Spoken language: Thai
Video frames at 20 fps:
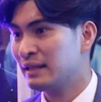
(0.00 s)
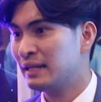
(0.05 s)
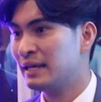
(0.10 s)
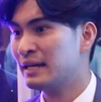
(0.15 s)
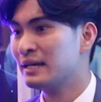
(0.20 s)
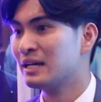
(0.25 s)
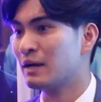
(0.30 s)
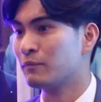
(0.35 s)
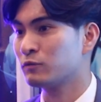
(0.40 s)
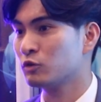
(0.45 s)

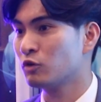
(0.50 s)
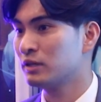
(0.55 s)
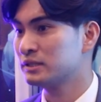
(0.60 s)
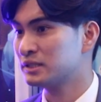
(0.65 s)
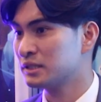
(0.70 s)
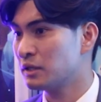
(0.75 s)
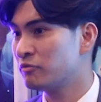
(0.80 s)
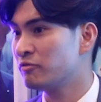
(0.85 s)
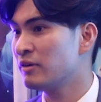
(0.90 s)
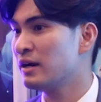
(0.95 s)
ลิงก์กับตัว
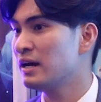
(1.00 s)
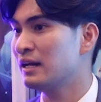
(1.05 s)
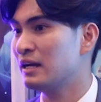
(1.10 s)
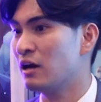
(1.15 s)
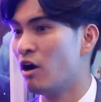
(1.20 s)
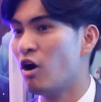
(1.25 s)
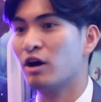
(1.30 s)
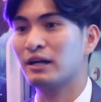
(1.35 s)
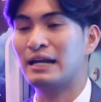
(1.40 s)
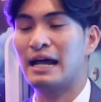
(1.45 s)
เซิร์ฟเวอร์
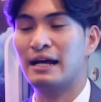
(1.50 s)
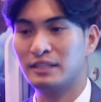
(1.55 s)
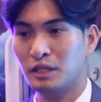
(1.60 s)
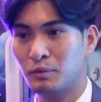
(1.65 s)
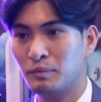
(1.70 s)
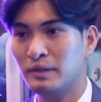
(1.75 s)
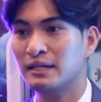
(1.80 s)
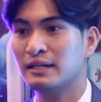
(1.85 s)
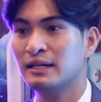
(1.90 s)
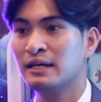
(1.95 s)
แล้วออกทาง
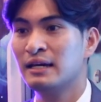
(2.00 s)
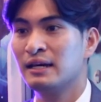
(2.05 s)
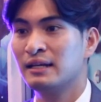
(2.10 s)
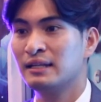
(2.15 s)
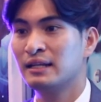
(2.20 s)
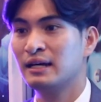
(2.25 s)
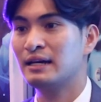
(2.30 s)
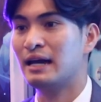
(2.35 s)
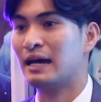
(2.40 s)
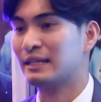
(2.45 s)
ทีวี
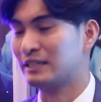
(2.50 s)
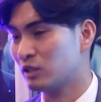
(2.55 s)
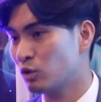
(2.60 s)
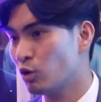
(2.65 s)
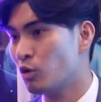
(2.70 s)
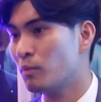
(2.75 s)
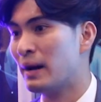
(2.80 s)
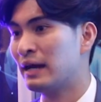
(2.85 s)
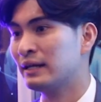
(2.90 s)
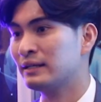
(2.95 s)
เลยอัตโน
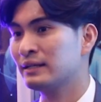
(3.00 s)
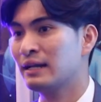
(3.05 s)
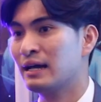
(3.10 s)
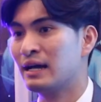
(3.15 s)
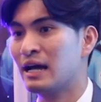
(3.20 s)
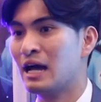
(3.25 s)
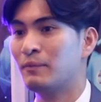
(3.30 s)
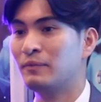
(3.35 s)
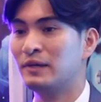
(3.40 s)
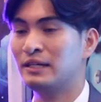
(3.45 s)
มัติ
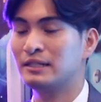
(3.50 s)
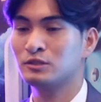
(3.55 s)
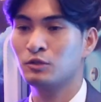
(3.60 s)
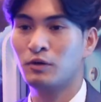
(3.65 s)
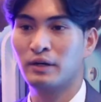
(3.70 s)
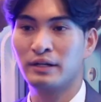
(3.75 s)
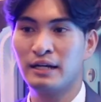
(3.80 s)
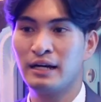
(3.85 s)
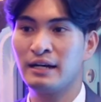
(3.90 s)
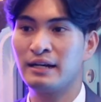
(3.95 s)
นะครับอีก
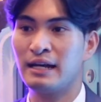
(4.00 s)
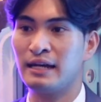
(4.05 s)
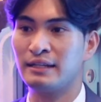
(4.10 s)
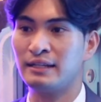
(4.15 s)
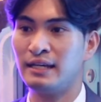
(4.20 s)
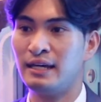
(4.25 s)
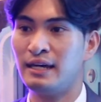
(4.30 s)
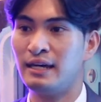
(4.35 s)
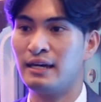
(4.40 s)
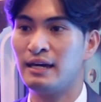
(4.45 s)
ส่วนหนึ่งเนี่ย
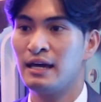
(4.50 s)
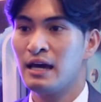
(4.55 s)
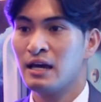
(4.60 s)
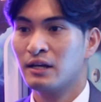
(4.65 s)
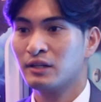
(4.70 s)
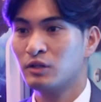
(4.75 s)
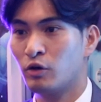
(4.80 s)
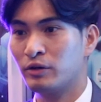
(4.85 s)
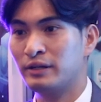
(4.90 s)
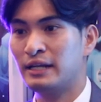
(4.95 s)
ที่
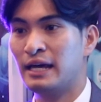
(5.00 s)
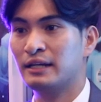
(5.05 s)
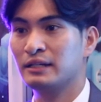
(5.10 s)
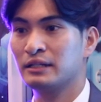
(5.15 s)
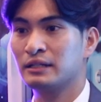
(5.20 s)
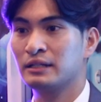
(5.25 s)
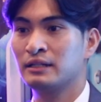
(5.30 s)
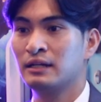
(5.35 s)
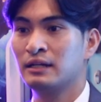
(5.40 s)
โดดเด่น